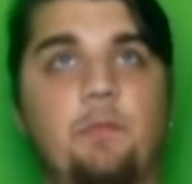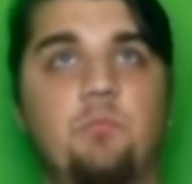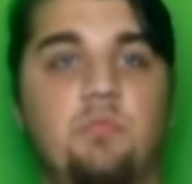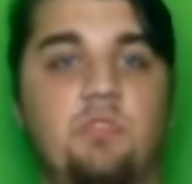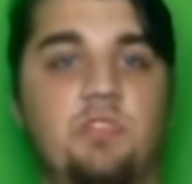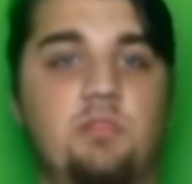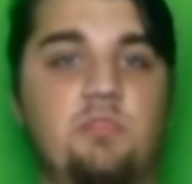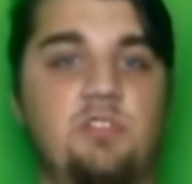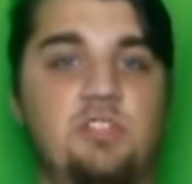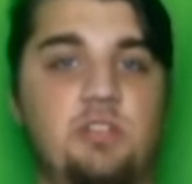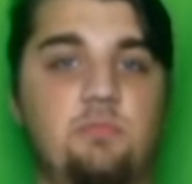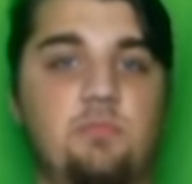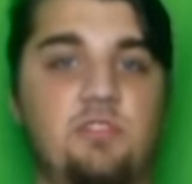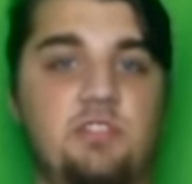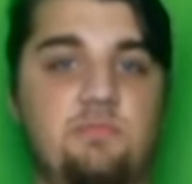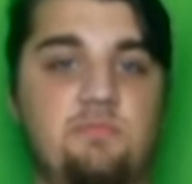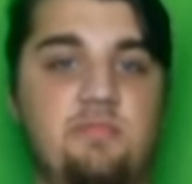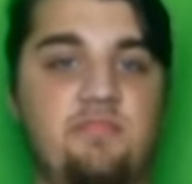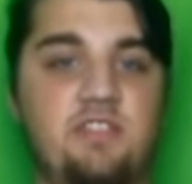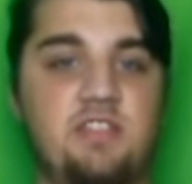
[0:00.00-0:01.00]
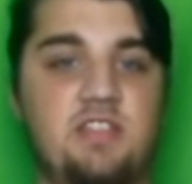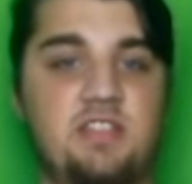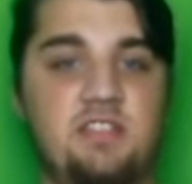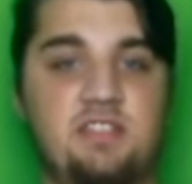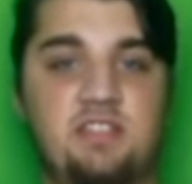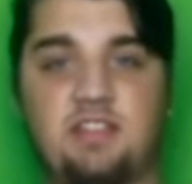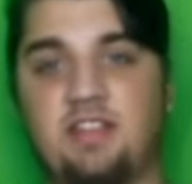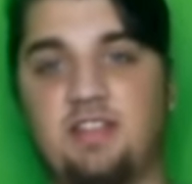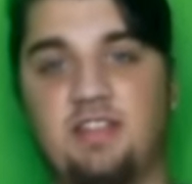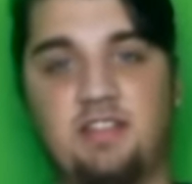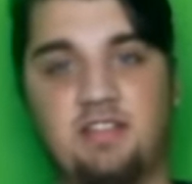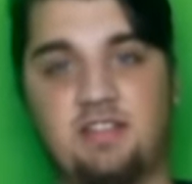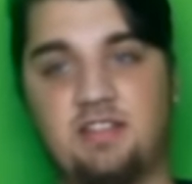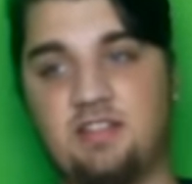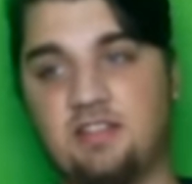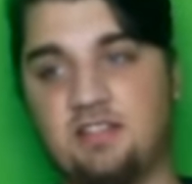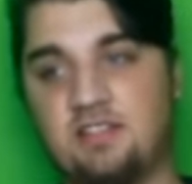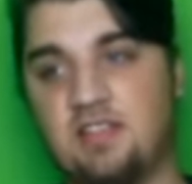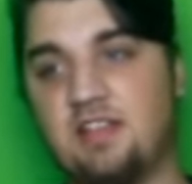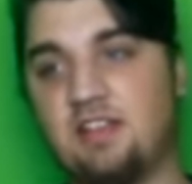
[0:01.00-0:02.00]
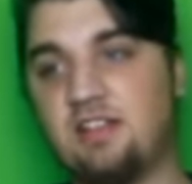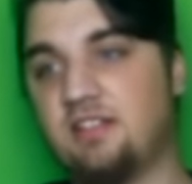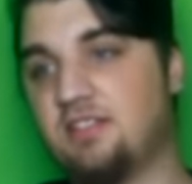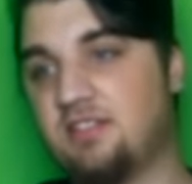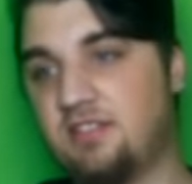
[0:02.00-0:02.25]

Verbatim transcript: No może, może powiedzieć, że, że, że,